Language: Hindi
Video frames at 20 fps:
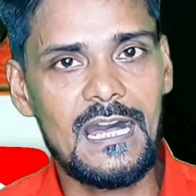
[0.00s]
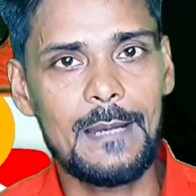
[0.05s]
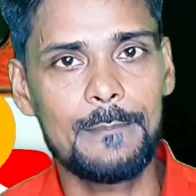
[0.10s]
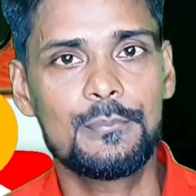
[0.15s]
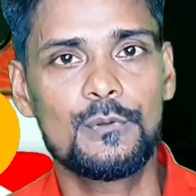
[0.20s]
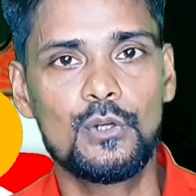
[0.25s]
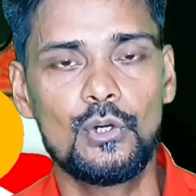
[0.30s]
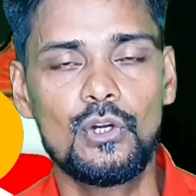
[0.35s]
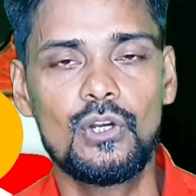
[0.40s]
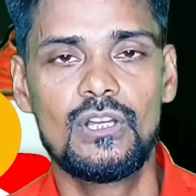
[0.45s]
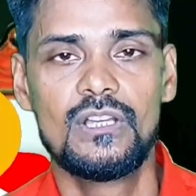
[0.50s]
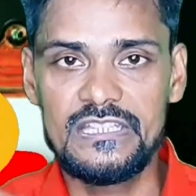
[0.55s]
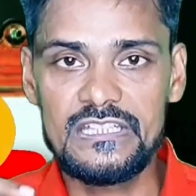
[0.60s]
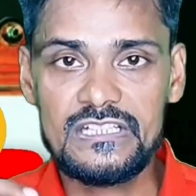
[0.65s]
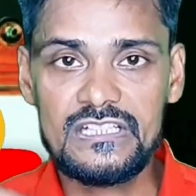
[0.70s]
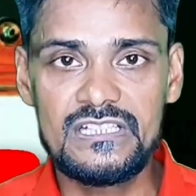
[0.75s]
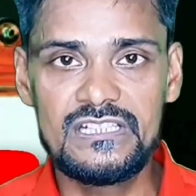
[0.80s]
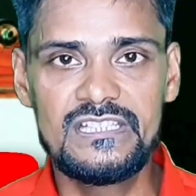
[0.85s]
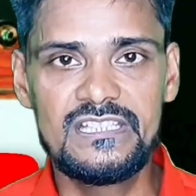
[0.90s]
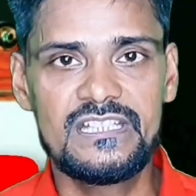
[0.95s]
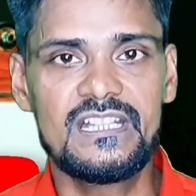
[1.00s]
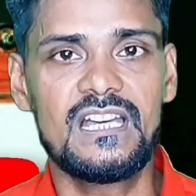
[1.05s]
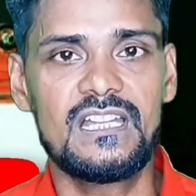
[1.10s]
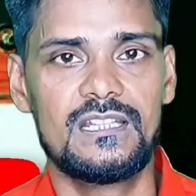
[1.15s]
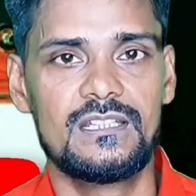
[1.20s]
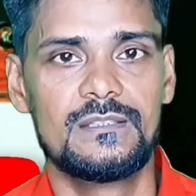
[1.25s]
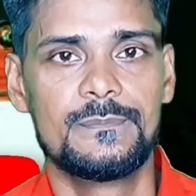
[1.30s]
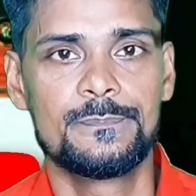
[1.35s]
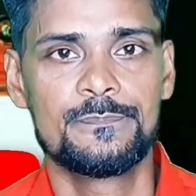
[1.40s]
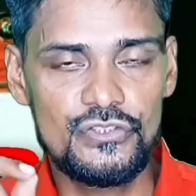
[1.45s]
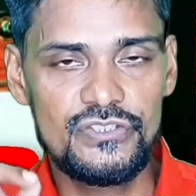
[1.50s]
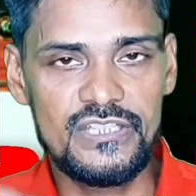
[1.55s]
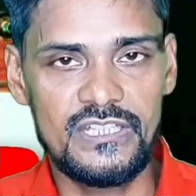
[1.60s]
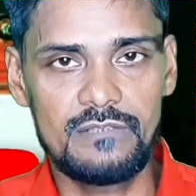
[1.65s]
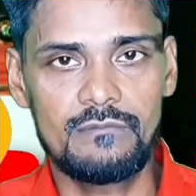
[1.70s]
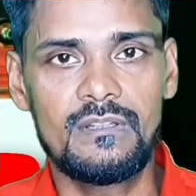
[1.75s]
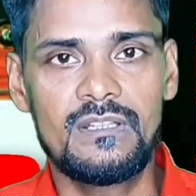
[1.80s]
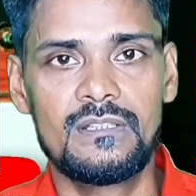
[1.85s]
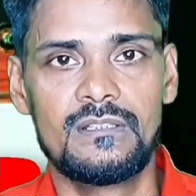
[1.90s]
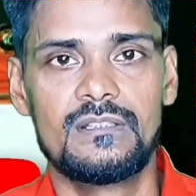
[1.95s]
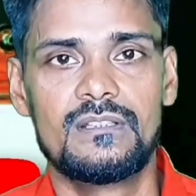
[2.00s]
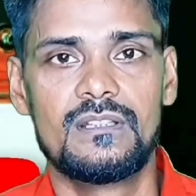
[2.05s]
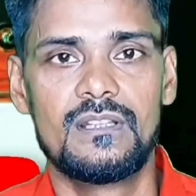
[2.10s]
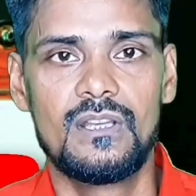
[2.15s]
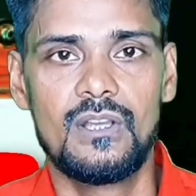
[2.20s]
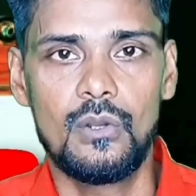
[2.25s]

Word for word: आपको एक लीगल जेनवन